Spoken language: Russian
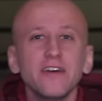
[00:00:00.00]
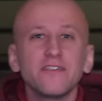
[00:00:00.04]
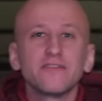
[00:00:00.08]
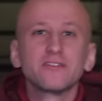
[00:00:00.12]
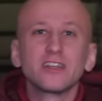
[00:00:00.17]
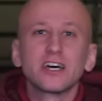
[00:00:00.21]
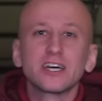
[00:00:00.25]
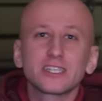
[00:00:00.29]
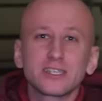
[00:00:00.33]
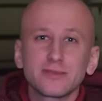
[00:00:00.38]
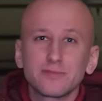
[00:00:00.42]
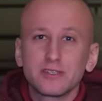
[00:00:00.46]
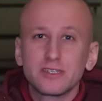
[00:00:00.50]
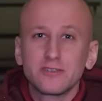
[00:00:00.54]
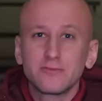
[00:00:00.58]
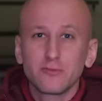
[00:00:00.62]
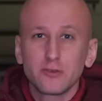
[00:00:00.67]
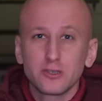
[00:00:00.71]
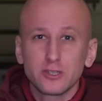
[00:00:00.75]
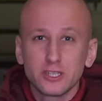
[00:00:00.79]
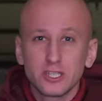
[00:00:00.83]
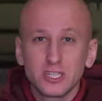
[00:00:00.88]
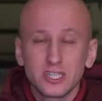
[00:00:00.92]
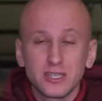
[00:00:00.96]
В нашем
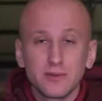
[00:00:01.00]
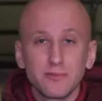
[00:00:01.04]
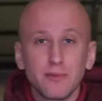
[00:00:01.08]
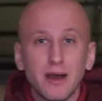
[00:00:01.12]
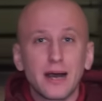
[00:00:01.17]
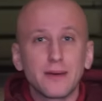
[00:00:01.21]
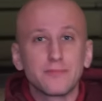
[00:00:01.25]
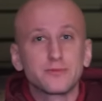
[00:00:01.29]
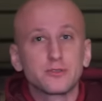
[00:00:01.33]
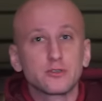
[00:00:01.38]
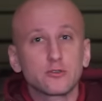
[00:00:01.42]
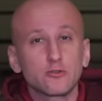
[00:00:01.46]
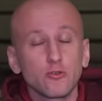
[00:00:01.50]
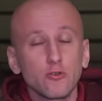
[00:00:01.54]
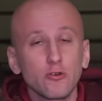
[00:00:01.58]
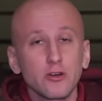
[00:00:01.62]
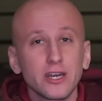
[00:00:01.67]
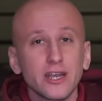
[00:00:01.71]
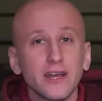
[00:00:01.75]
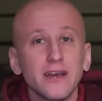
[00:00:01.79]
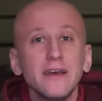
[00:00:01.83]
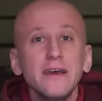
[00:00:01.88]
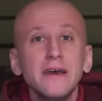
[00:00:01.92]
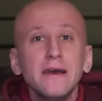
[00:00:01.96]
сегодняшнем
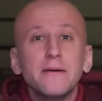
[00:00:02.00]
обзоре